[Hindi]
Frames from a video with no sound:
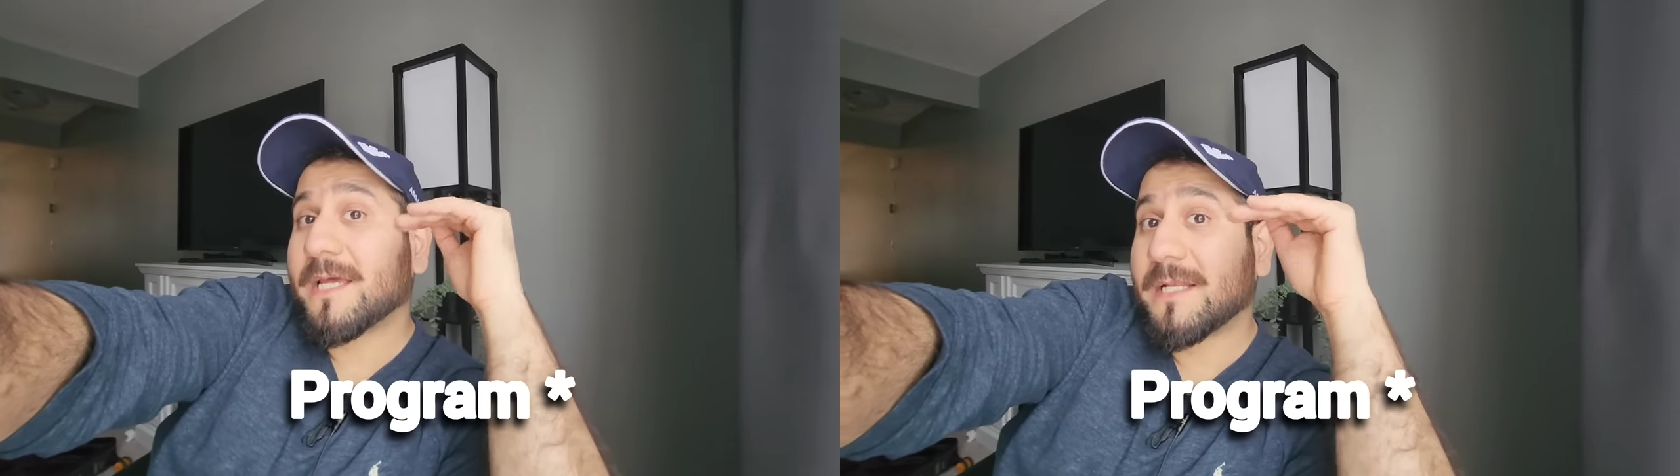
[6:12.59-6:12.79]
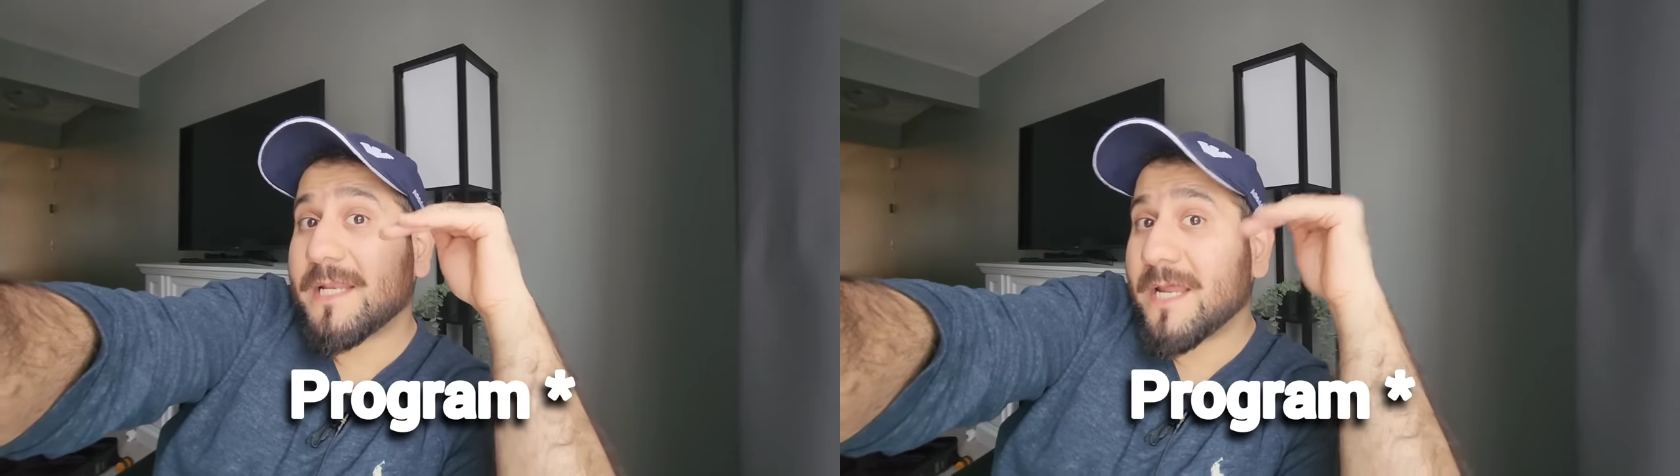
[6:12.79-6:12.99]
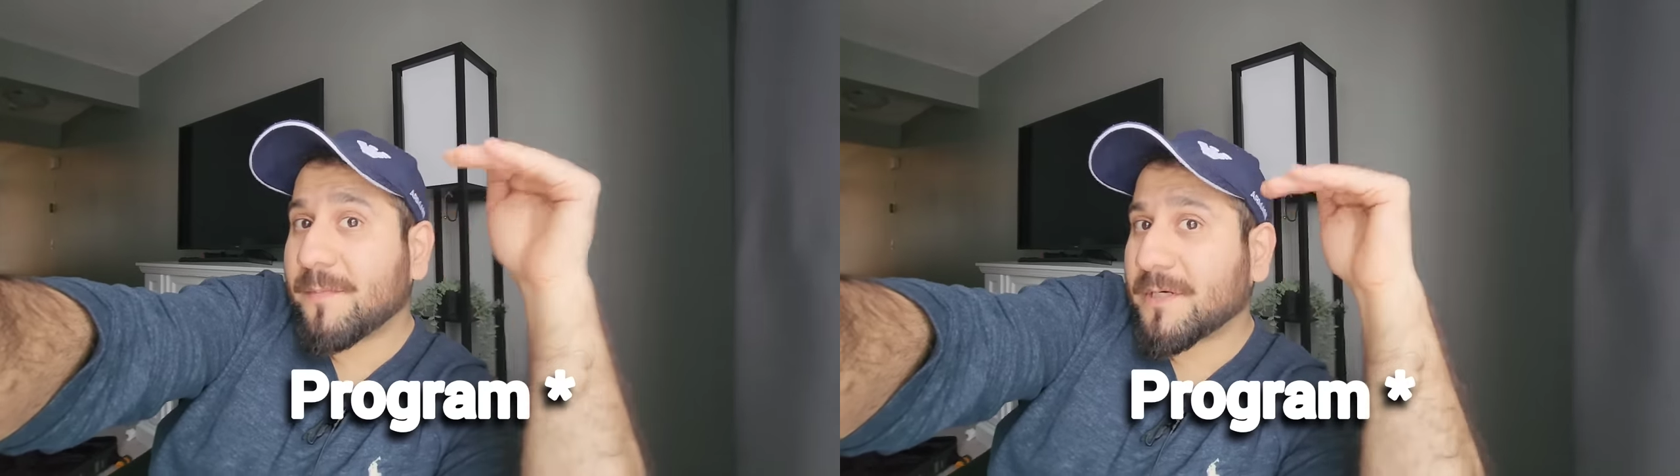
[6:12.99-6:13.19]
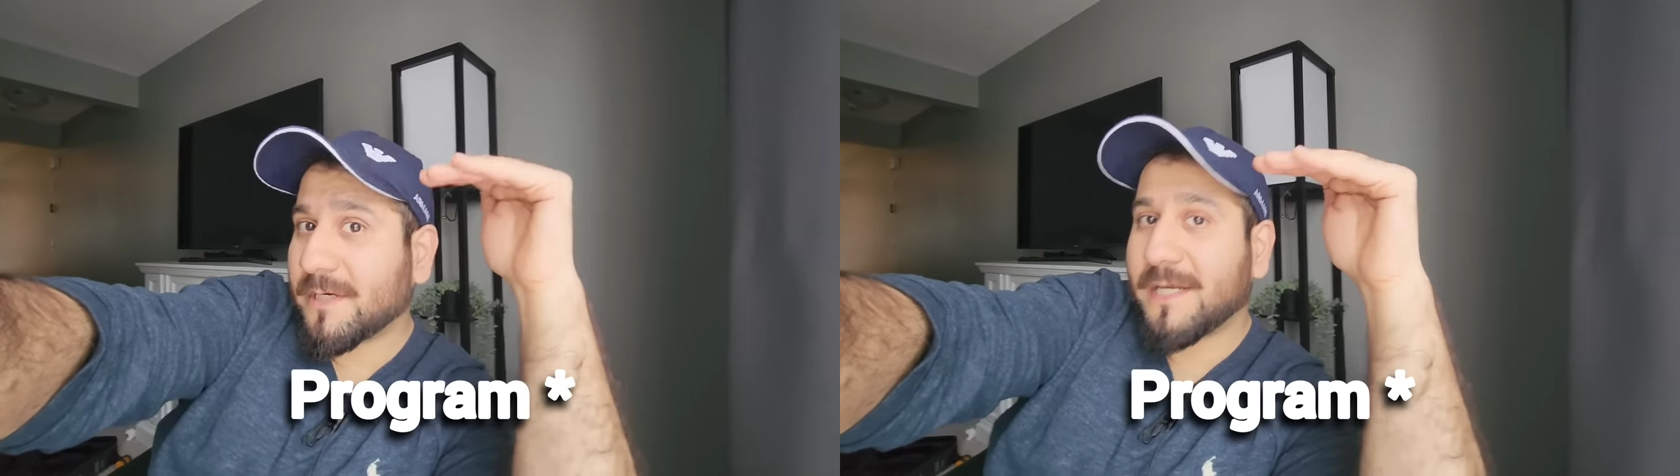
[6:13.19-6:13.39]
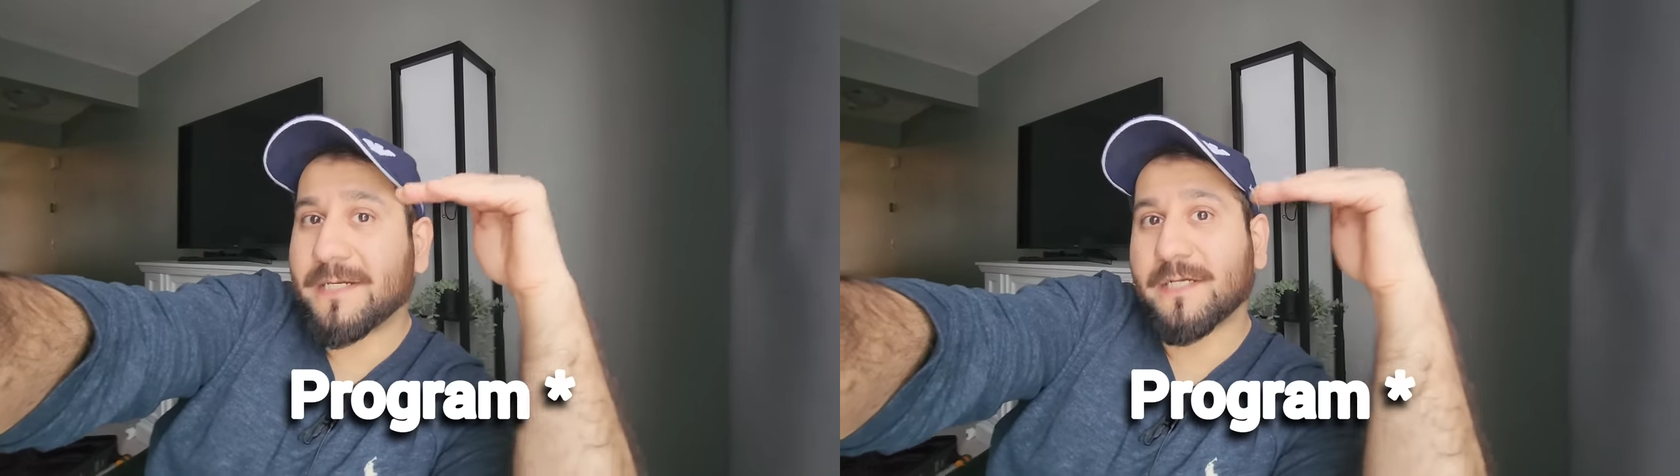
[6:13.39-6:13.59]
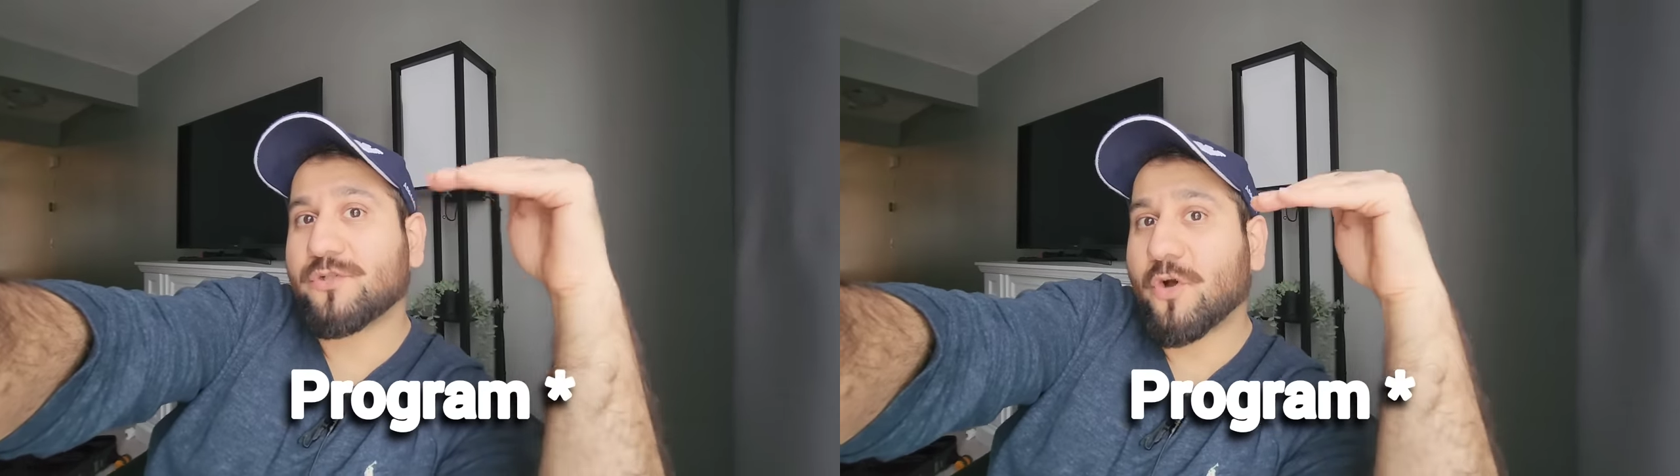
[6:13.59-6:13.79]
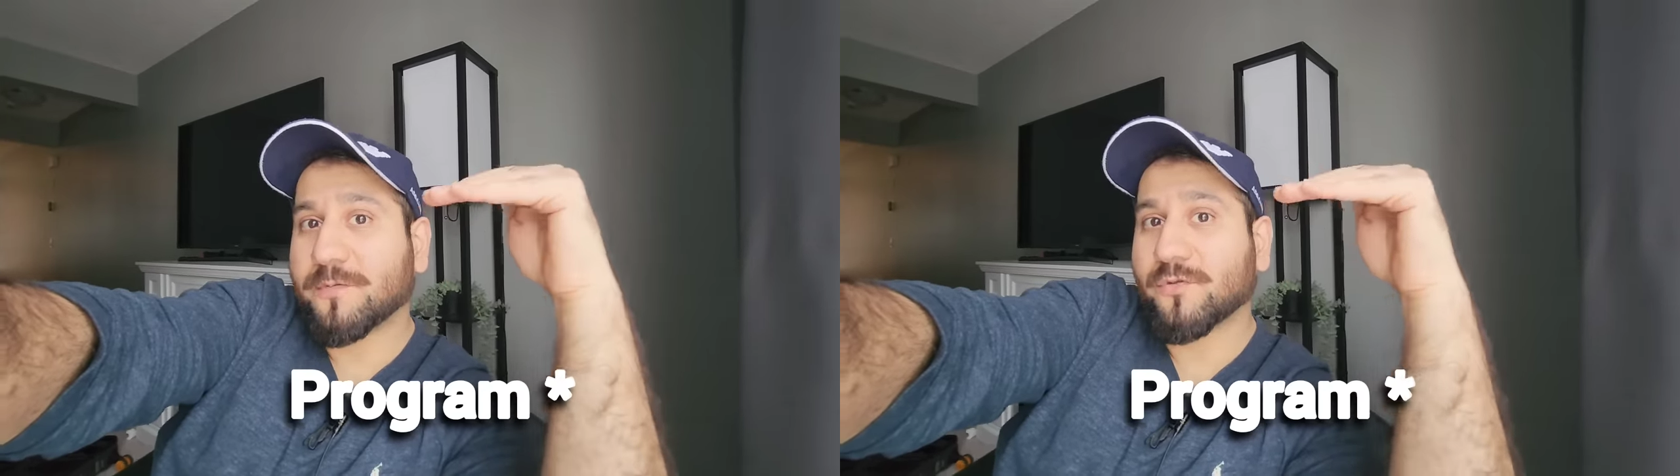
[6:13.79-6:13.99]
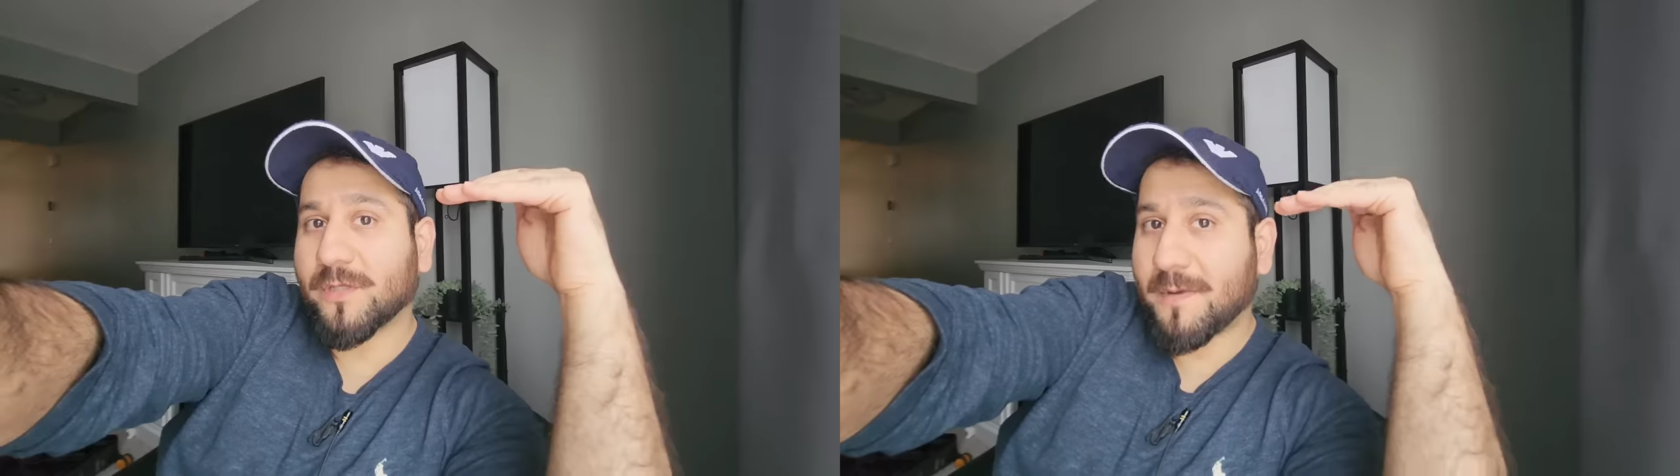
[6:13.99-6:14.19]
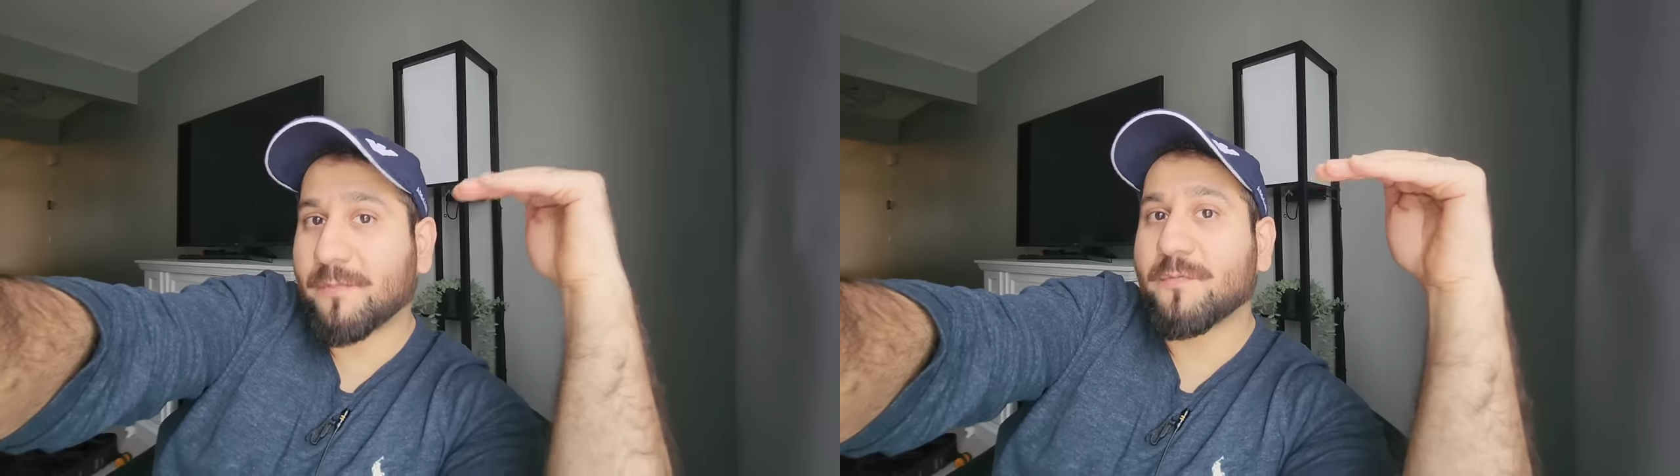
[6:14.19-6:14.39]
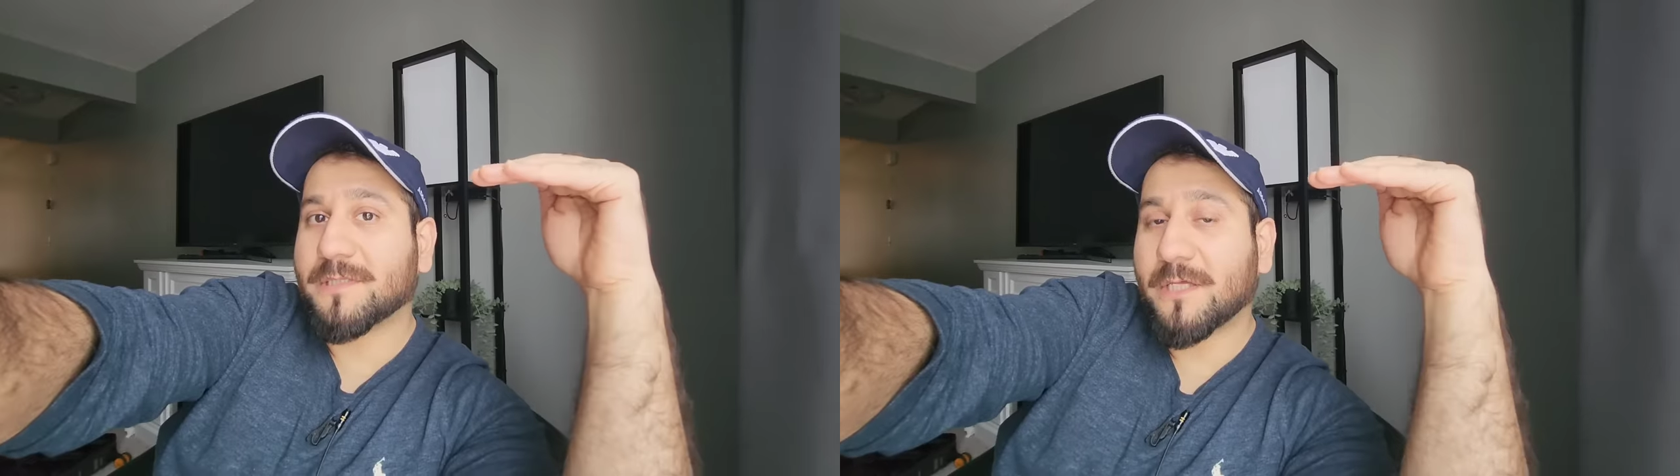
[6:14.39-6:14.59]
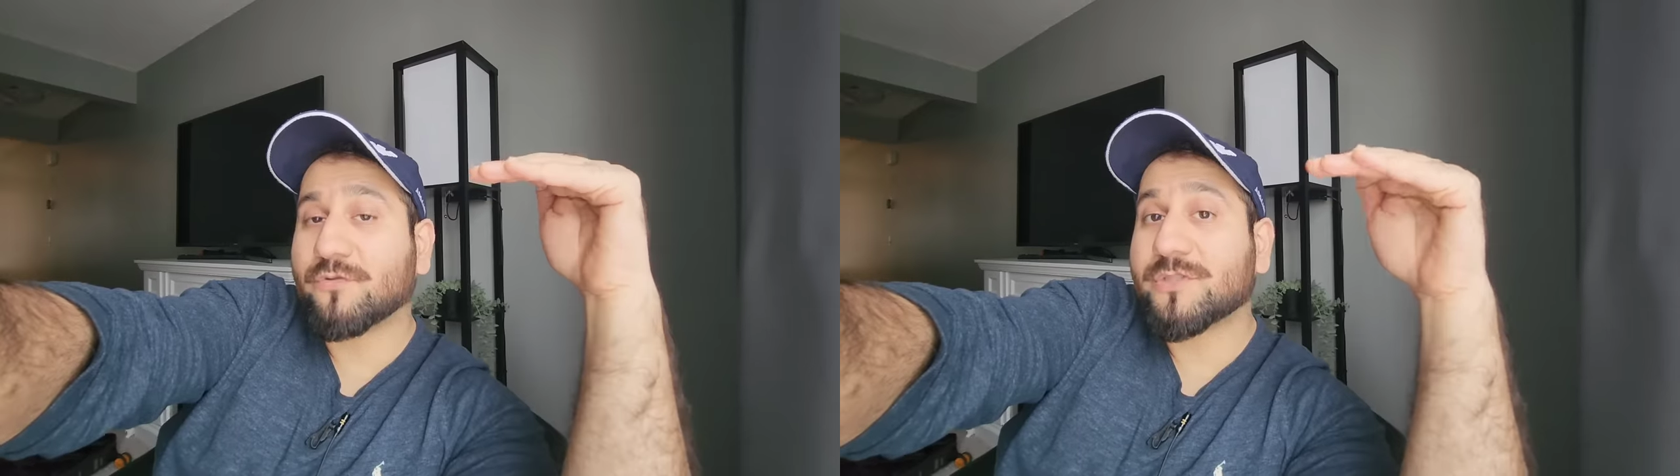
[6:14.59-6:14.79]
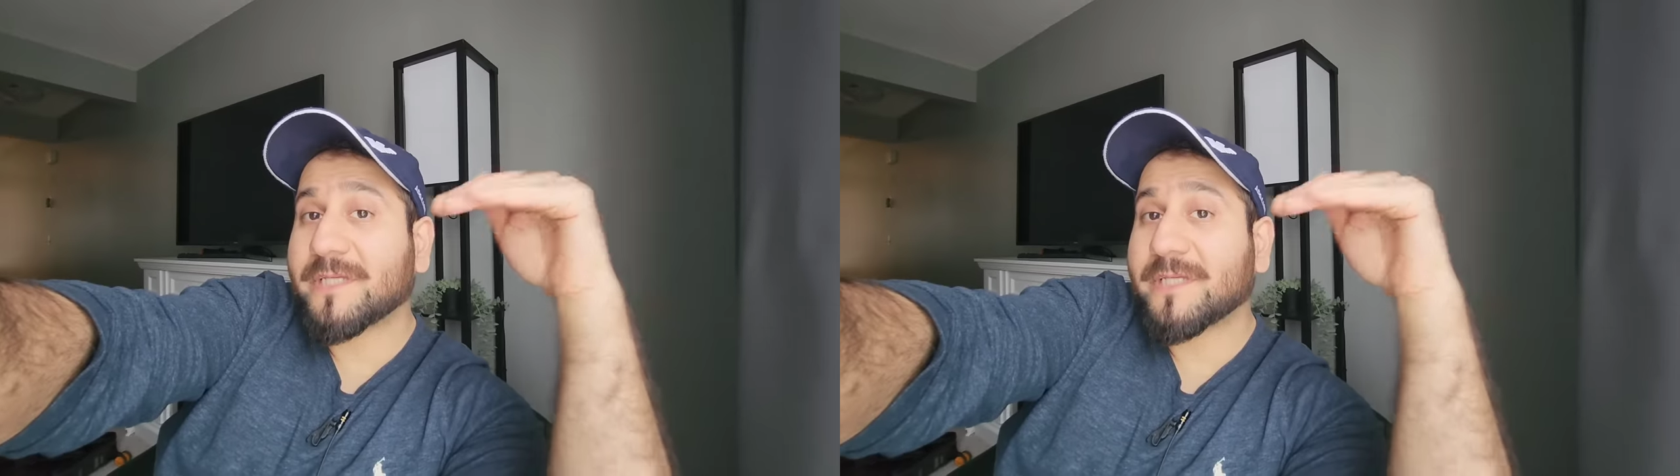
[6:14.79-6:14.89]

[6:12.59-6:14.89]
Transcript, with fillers: लेबर रिलेटेड जॉब्स होंगी मैं आपको बता दूं